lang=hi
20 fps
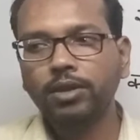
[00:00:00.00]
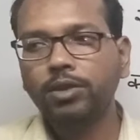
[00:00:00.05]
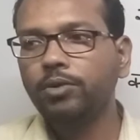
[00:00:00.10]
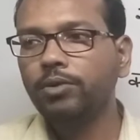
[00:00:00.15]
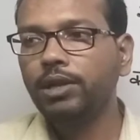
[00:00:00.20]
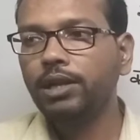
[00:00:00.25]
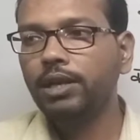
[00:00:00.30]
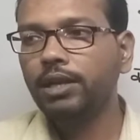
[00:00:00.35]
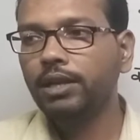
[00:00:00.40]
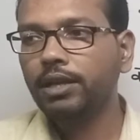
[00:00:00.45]

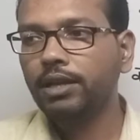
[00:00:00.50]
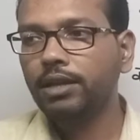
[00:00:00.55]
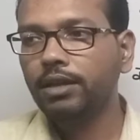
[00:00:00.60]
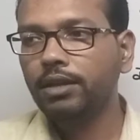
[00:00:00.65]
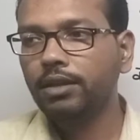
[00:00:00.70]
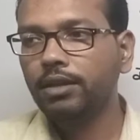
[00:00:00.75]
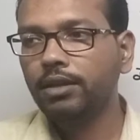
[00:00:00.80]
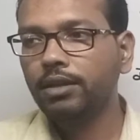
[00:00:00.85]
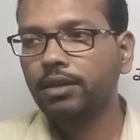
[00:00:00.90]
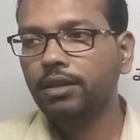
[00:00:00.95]
क्यों नहीं लेंगे
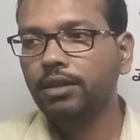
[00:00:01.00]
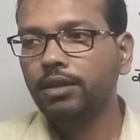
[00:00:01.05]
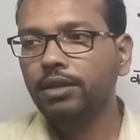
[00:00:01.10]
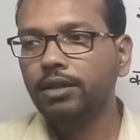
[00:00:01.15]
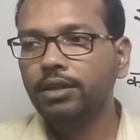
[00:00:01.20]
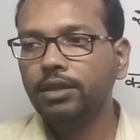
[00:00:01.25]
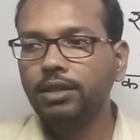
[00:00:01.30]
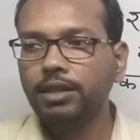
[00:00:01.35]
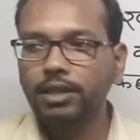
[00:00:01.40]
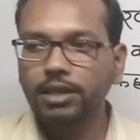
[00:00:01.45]

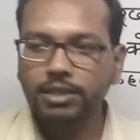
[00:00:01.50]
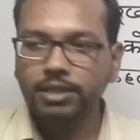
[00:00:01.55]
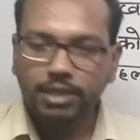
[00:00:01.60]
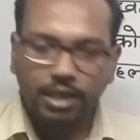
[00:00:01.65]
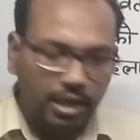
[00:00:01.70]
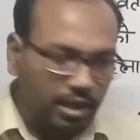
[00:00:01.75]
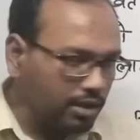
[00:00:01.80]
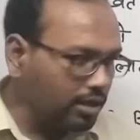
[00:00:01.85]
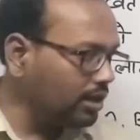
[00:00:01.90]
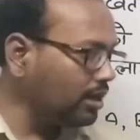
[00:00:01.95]

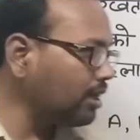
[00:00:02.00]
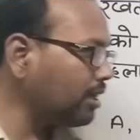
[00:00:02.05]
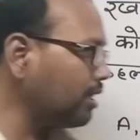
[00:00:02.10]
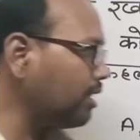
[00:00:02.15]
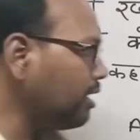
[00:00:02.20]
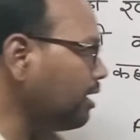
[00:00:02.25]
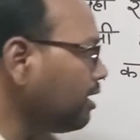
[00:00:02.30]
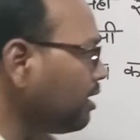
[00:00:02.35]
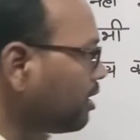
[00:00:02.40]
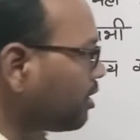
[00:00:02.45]
इसलिए नहीं
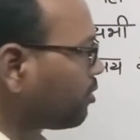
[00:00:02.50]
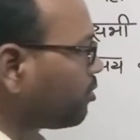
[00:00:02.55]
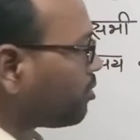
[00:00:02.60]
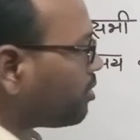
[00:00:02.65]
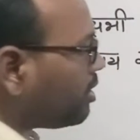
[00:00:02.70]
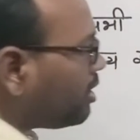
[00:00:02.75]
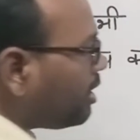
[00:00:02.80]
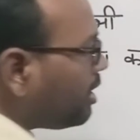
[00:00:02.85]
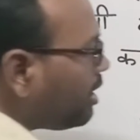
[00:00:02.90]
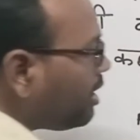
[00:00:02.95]
लेंगे
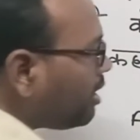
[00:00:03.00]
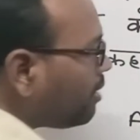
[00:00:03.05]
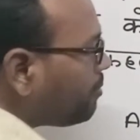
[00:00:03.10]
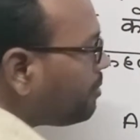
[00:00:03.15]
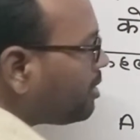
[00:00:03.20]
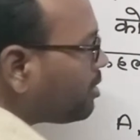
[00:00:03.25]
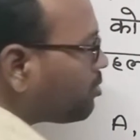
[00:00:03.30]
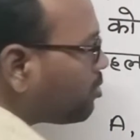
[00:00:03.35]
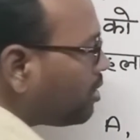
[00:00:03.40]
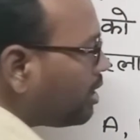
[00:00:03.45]
क्योंकि ए
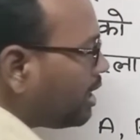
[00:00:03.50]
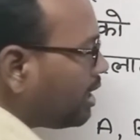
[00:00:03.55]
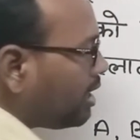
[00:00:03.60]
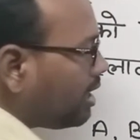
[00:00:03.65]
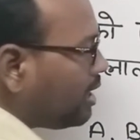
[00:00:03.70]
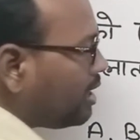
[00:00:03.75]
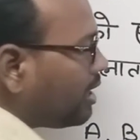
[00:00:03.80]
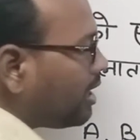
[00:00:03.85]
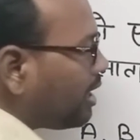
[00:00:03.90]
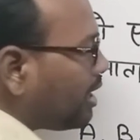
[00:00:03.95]
बी तो ले
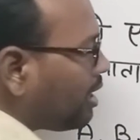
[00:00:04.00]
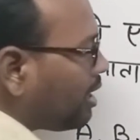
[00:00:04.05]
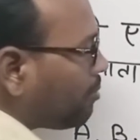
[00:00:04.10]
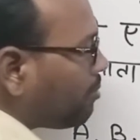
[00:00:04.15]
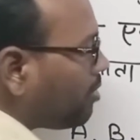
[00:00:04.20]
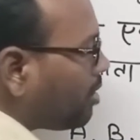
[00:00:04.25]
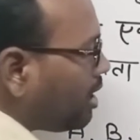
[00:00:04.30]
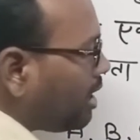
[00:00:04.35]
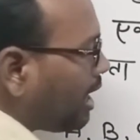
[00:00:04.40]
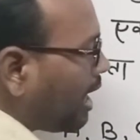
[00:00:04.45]
ही लिए हैं
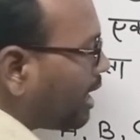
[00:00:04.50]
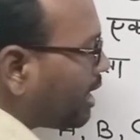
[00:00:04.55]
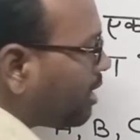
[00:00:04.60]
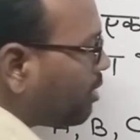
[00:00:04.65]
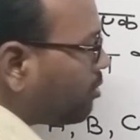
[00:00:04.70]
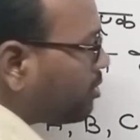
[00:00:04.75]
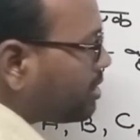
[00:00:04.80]
भले आगे